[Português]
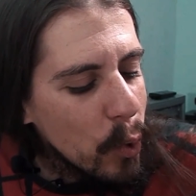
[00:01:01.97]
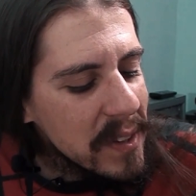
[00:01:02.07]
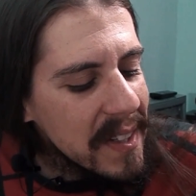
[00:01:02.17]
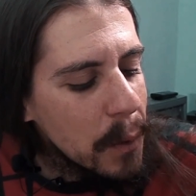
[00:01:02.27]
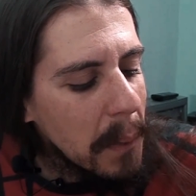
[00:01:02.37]

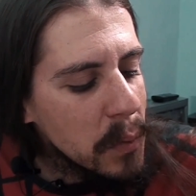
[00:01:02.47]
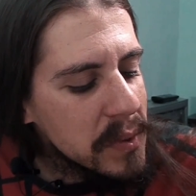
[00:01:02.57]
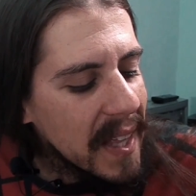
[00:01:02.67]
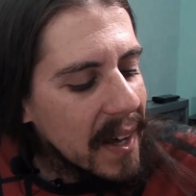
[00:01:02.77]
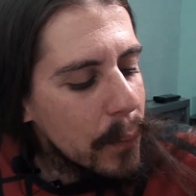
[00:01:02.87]
Rodrigo
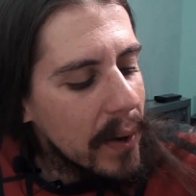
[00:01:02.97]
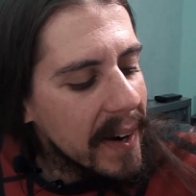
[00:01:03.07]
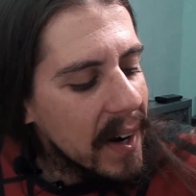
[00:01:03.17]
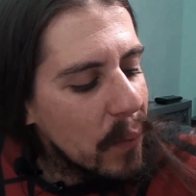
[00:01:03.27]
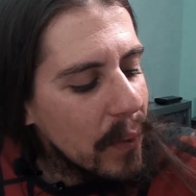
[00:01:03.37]
Baltar, o
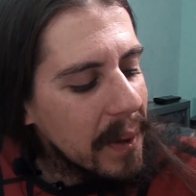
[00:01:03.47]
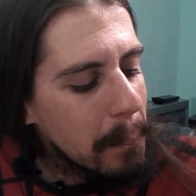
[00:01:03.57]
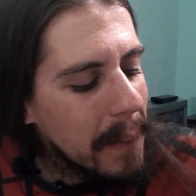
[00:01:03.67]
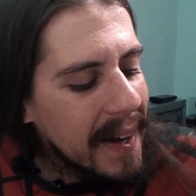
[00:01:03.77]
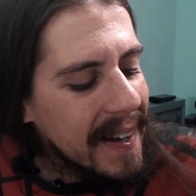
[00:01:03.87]
canal
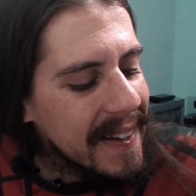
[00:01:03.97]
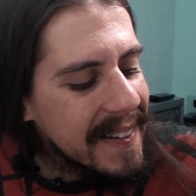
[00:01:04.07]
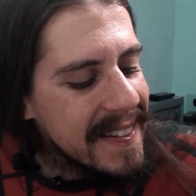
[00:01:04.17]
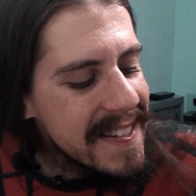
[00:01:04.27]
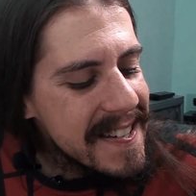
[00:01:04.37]
que mais
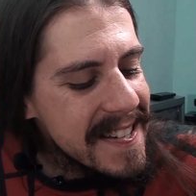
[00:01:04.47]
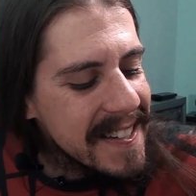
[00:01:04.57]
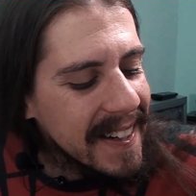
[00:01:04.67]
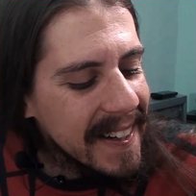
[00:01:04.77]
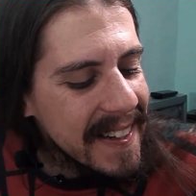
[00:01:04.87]

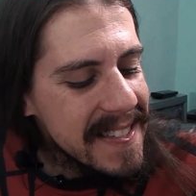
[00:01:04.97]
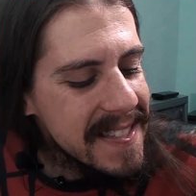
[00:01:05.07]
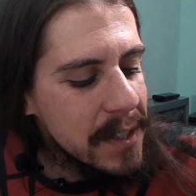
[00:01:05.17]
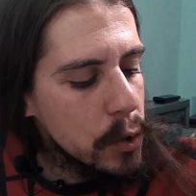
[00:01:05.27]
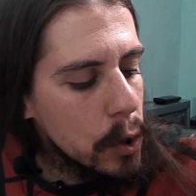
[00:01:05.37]

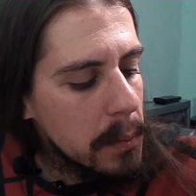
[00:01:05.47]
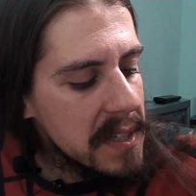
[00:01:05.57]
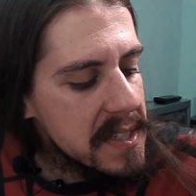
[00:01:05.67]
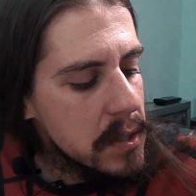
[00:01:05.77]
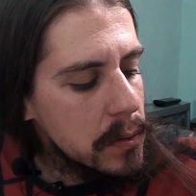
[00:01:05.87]
cresce no
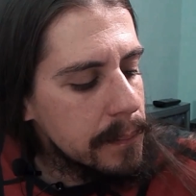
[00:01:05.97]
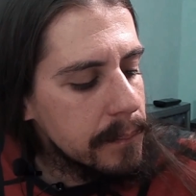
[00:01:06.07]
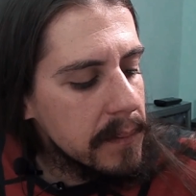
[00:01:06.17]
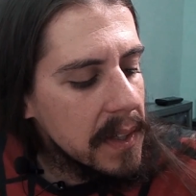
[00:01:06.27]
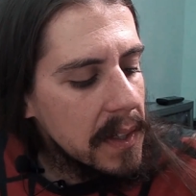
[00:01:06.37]
Brasil.
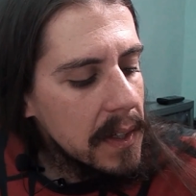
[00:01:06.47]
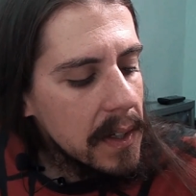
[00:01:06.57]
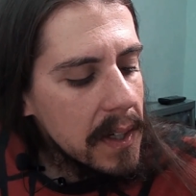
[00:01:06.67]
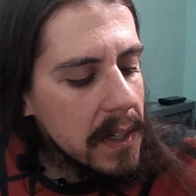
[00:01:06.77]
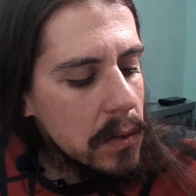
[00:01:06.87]

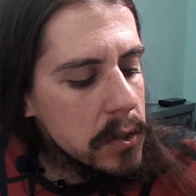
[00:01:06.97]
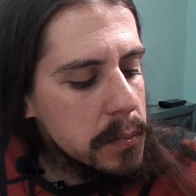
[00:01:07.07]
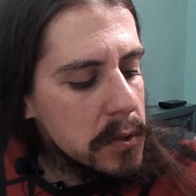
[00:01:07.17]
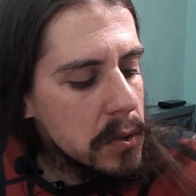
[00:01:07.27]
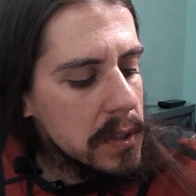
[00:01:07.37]
Cara, eu
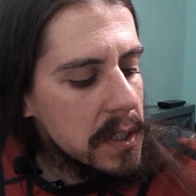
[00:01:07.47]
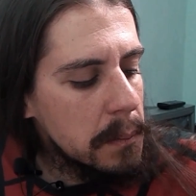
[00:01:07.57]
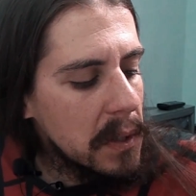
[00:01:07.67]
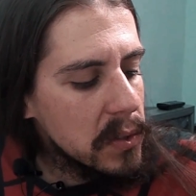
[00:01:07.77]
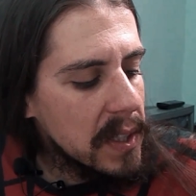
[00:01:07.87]
gosto muito do
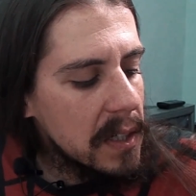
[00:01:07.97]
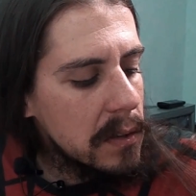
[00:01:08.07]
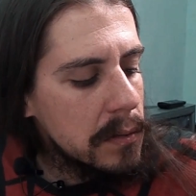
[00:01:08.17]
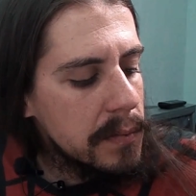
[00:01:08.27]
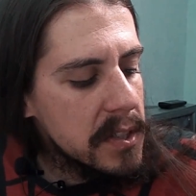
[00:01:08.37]
Rodrigo Baltar.
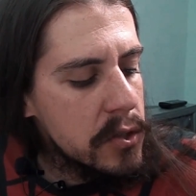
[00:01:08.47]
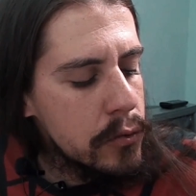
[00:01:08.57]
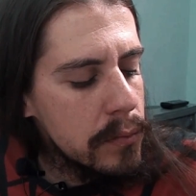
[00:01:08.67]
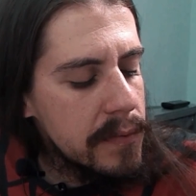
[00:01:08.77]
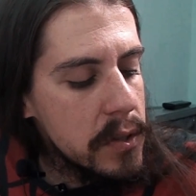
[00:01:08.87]
Eu
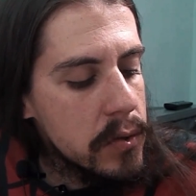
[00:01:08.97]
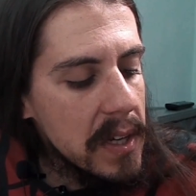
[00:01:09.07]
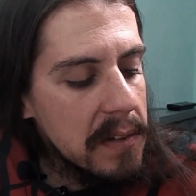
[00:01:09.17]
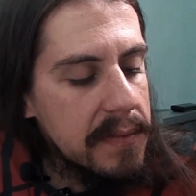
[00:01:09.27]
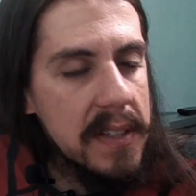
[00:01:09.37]
assisti um vídeo
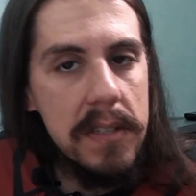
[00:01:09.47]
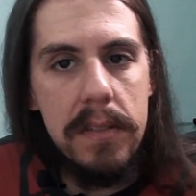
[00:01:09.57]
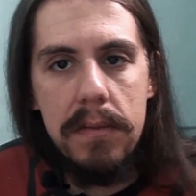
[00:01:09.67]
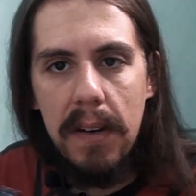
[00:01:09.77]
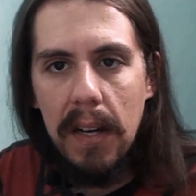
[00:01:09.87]
que ele
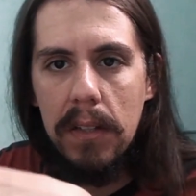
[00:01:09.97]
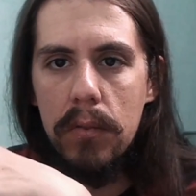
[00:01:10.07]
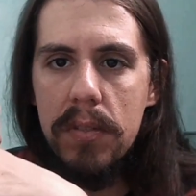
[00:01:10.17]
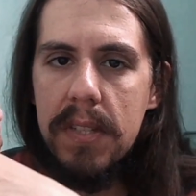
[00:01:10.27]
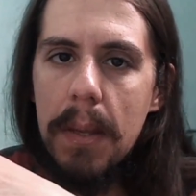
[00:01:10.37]
fez falando
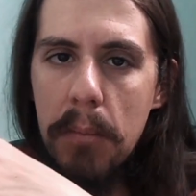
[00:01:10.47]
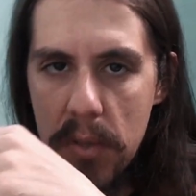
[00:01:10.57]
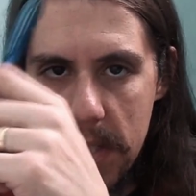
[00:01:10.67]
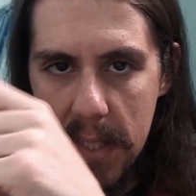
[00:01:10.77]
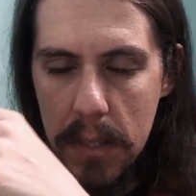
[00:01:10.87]
dos 100 mil
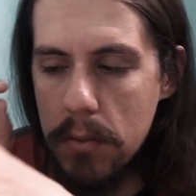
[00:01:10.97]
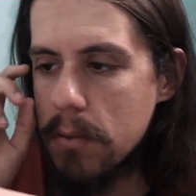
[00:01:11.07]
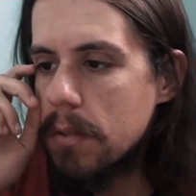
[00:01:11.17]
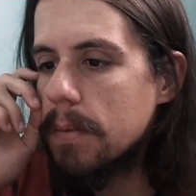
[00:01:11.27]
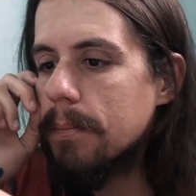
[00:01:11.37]

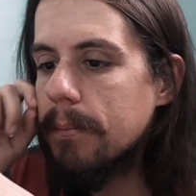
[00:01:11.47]
inscritos.